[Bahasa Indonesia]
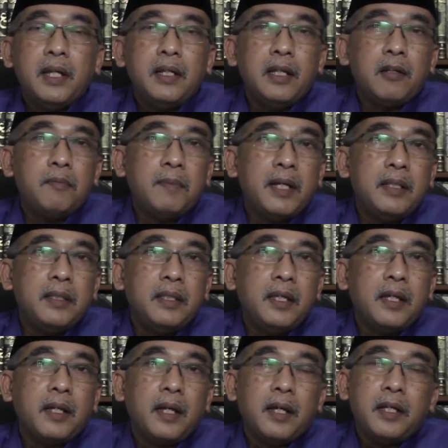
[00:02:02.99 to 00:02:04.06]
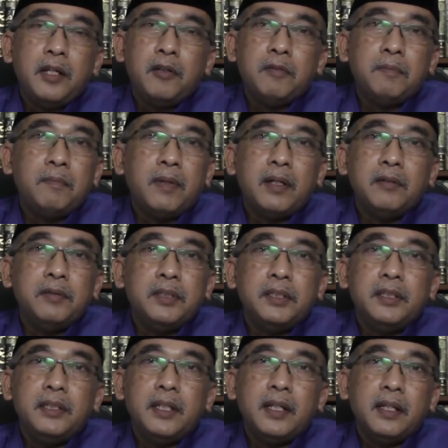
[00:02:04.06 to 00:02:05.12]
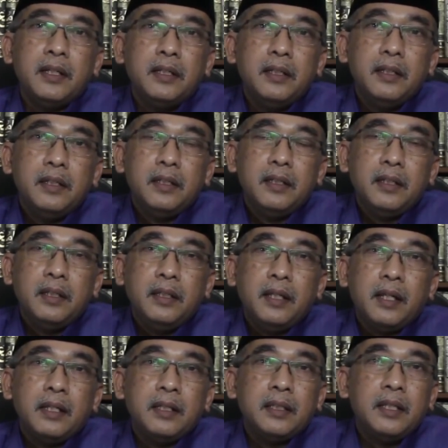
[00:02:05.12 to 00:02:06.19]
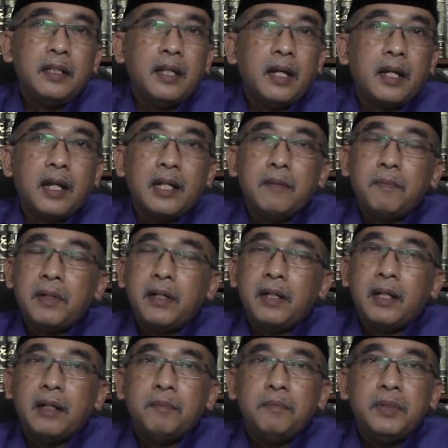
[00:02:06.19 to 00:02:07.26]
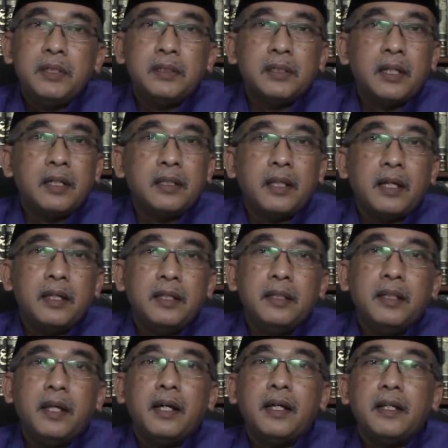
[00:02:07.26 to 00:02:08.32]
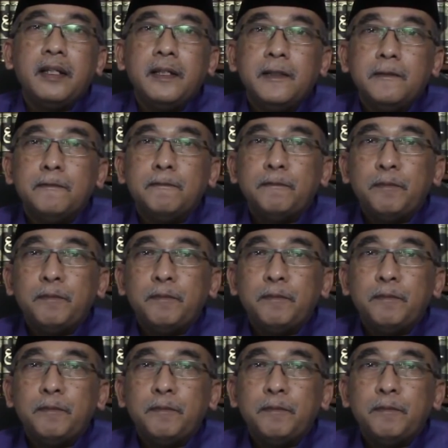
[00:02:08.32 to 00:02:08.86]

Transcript: menjadi romantika hidup manusia yang tidak akan pernah bisa kita hindari.